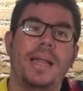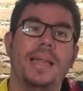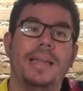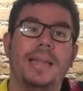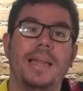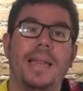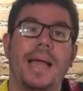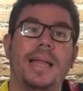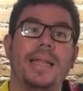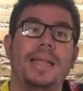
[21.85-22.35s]

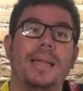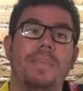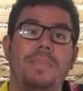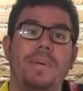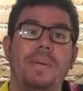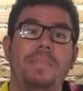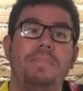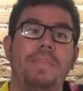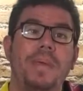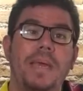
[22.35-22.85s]
lá na
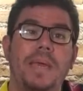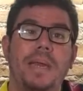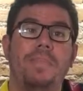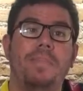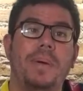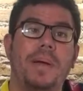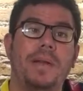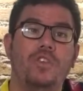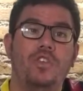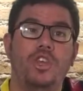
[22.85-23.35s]
primeira
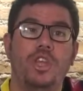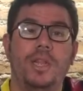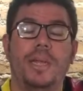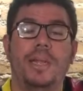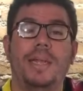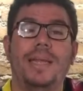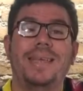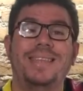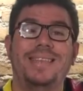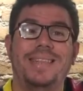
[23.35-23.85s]

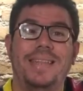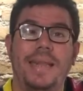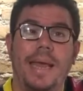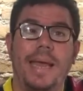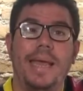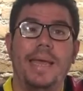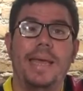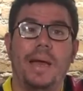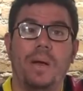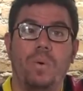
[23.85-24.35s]
partida na
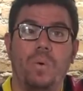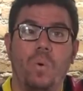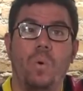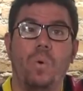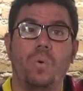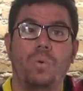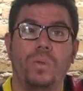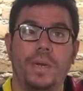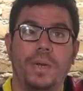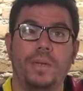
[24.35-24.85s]
estreia
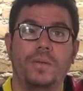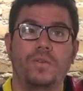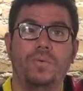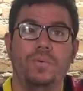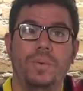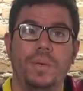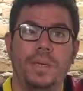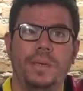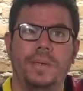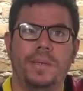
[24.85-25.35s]
contra a
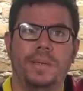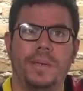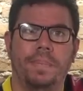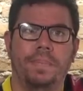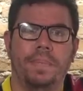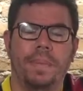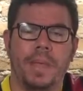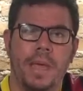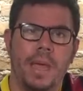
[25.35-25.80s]
Suíça.